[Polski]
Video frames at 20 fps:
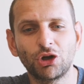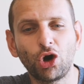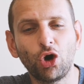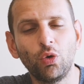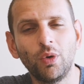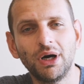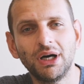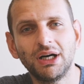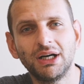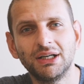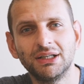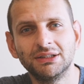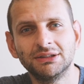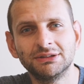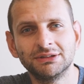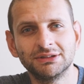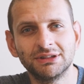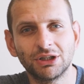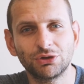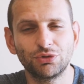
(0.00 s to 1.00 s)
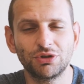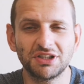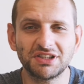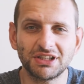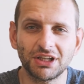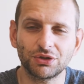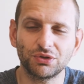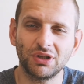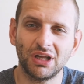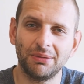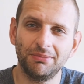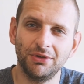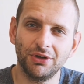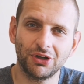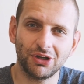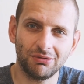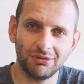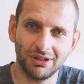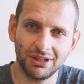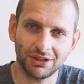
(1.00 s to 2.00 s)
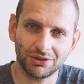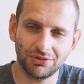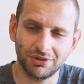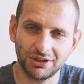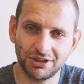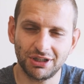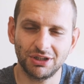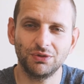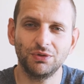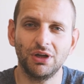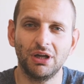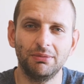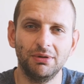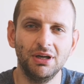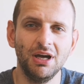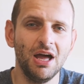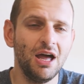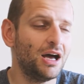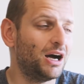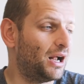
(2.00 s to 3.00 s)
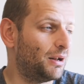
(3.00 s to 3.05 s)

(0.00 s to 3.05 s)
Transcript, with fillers: koła, e, na których startujemy, koła, na których trenujemy,